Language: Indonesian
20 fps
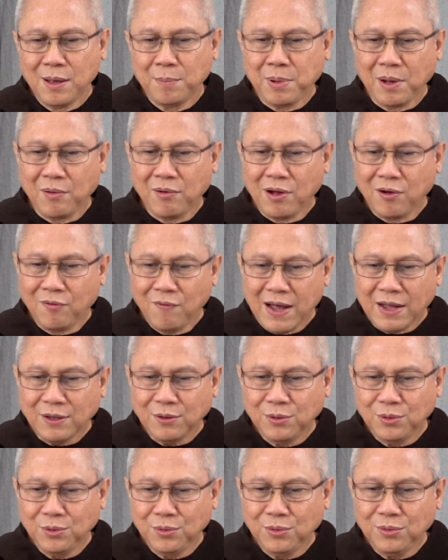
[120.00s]
bahwa
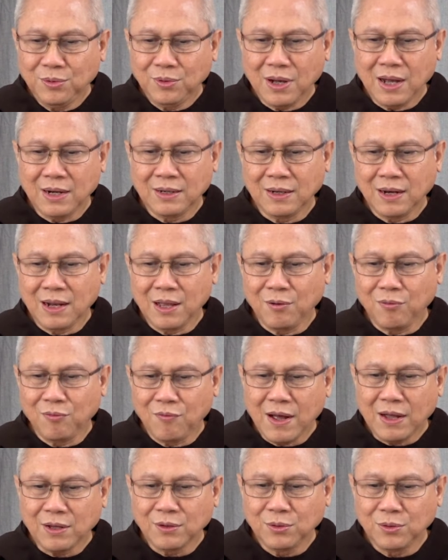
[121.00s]
waktu adalah
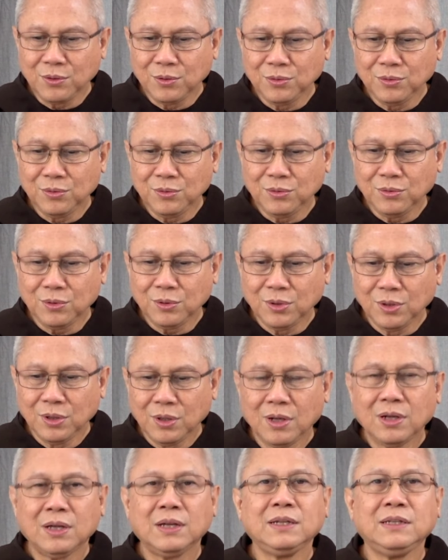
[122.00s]
waktu
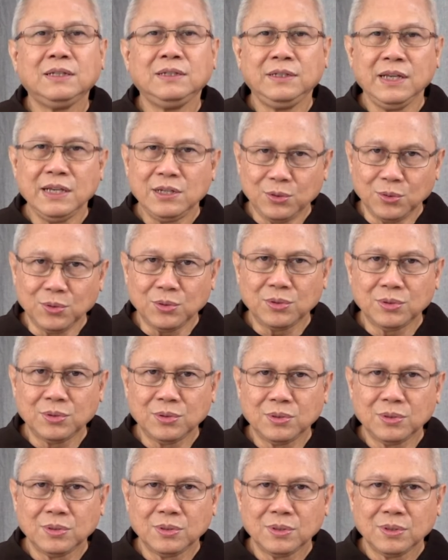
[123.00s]

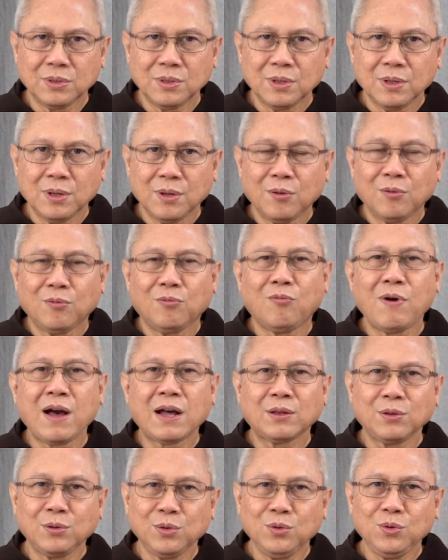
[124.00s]
Yesus,
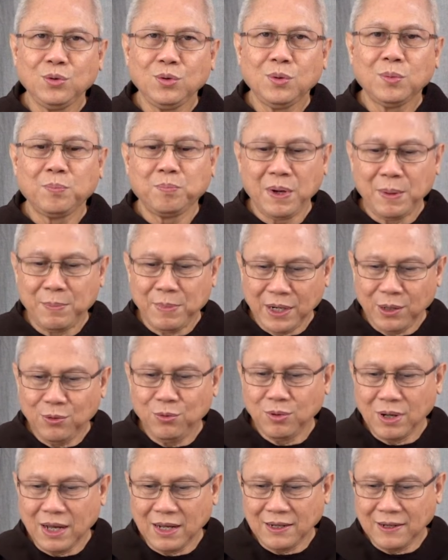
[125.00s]
waktu
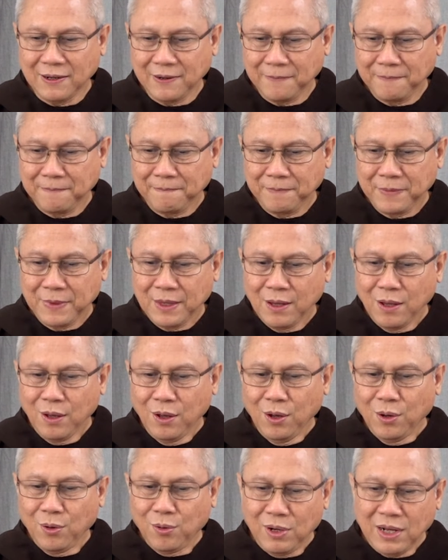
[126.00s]
pemenuhan.
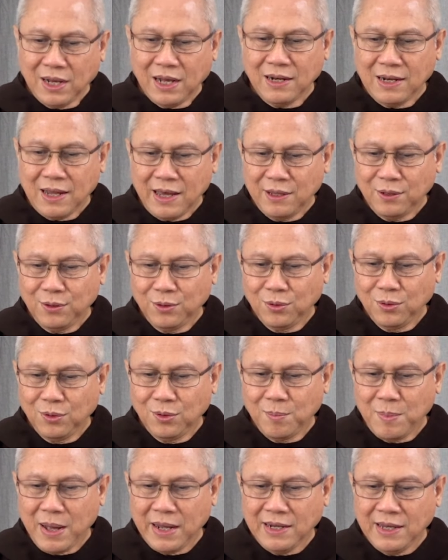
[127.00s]
Oleh karena itu,
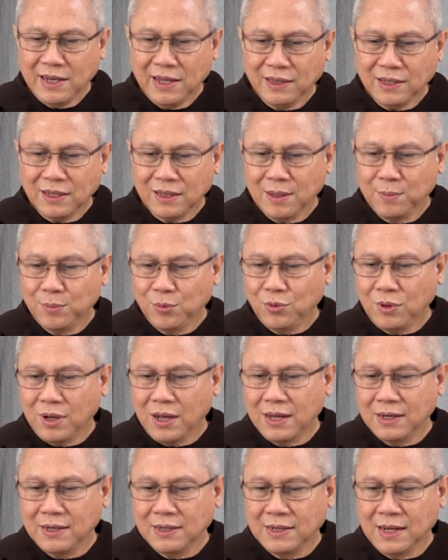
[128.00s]
mari kita
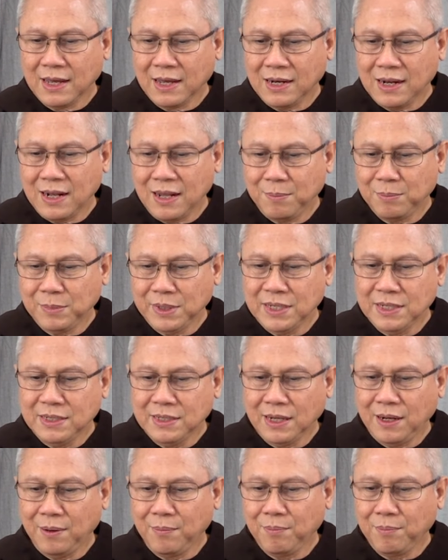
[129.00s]
temukan dalam
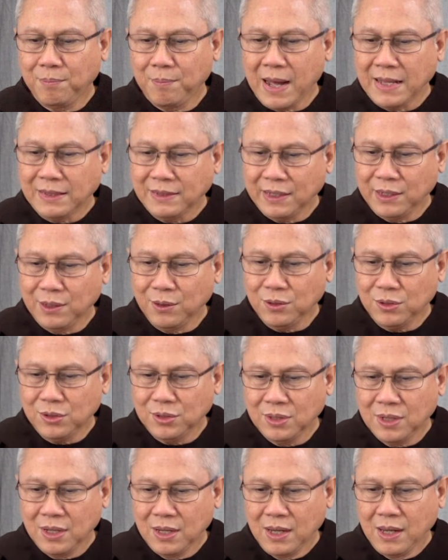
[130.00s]
Injil
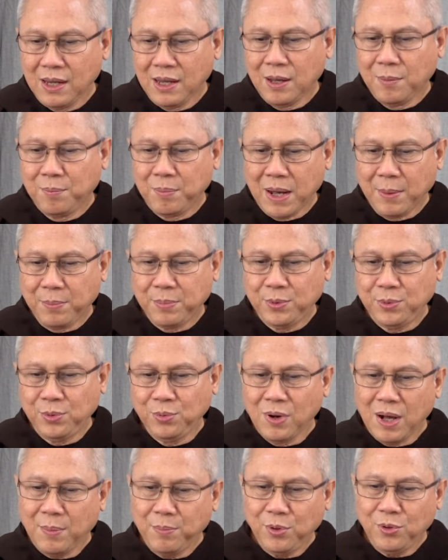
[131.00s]
Matius bab
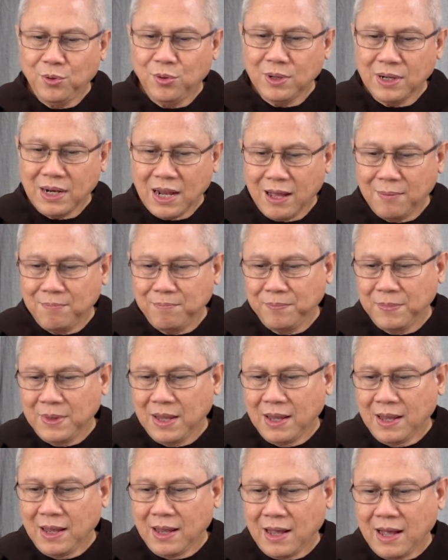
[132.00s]
26
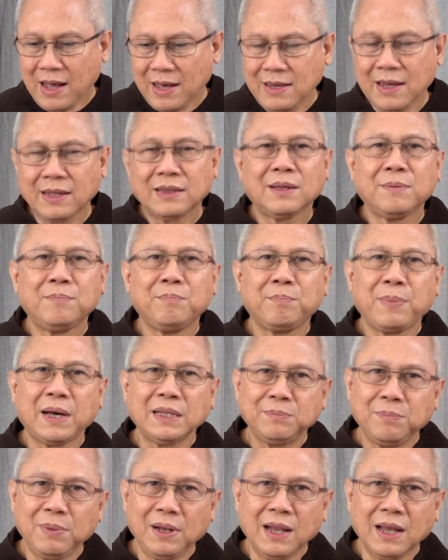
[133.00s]
ayat 14
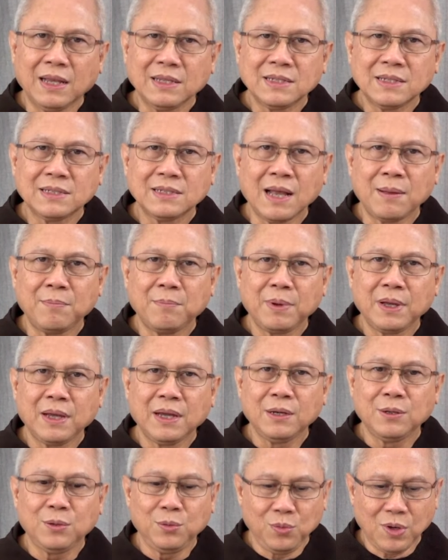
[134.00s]

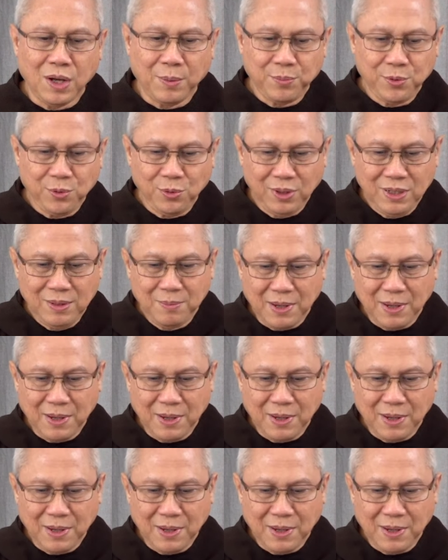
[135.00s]
sampai 25.